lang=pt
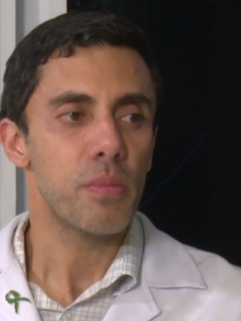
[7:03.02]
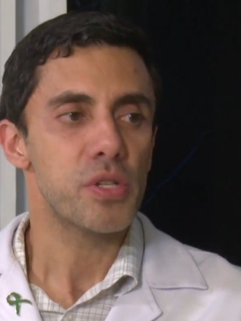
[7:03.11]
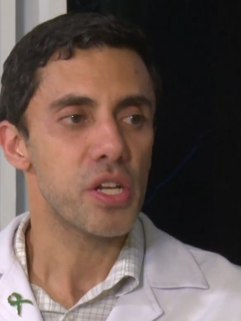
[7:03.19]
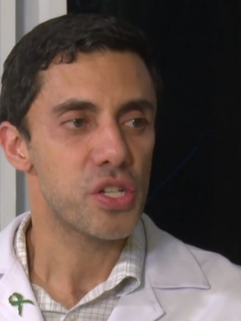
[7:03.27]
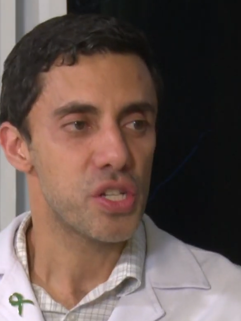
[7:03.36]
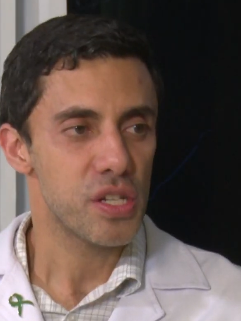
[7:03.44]

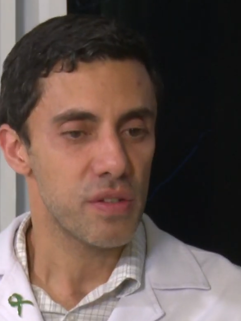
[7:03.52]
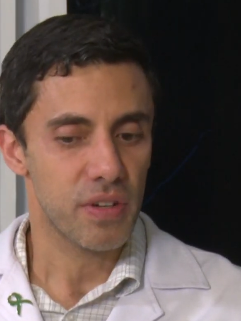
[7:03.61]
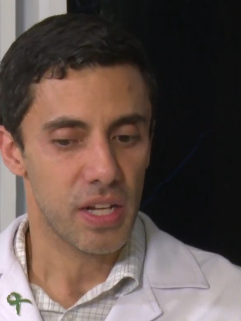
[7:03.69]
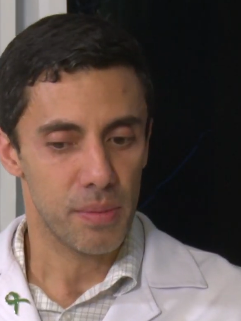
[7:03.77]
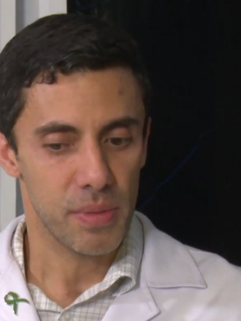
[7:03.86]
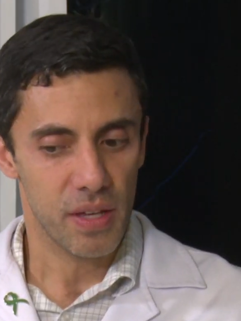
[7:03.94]
objetiva,
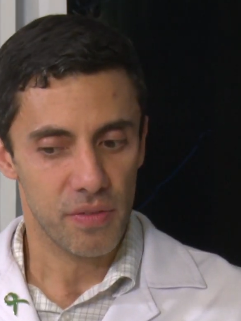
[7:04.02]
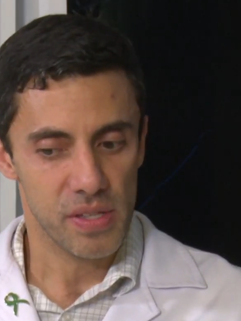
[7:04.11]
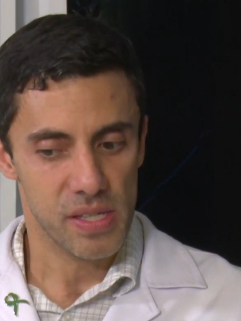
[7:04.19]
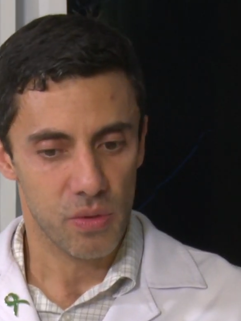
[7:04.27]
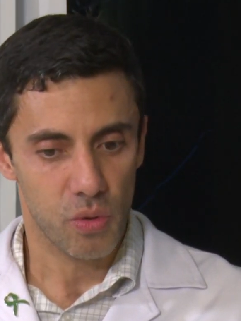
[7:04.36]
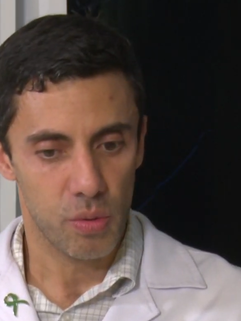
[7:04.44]
na minha
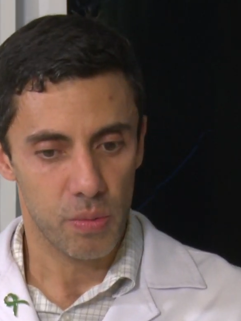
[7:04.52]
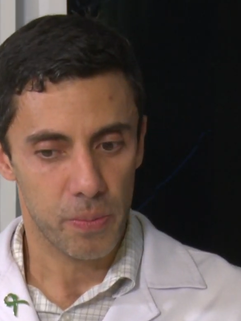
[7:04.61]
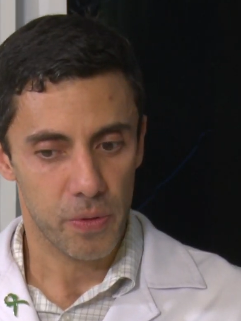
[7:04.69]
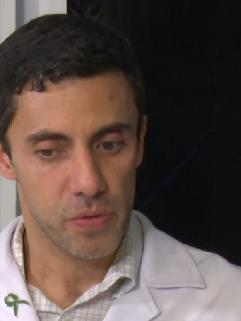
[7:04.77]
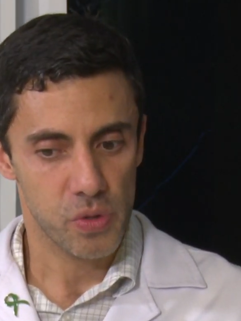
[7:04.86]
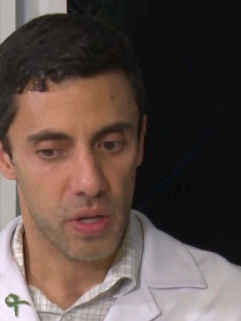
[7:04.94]
visão como
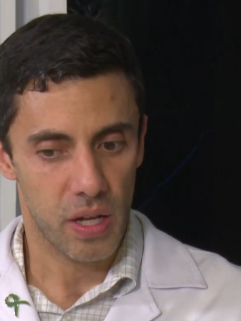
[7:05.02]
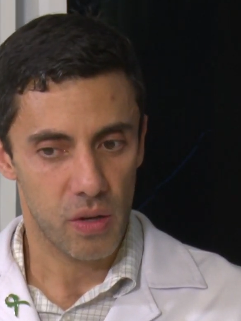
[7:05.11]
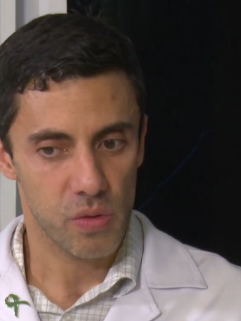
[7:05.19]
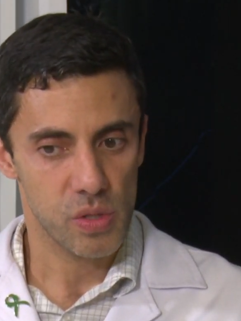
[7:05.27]
profissional,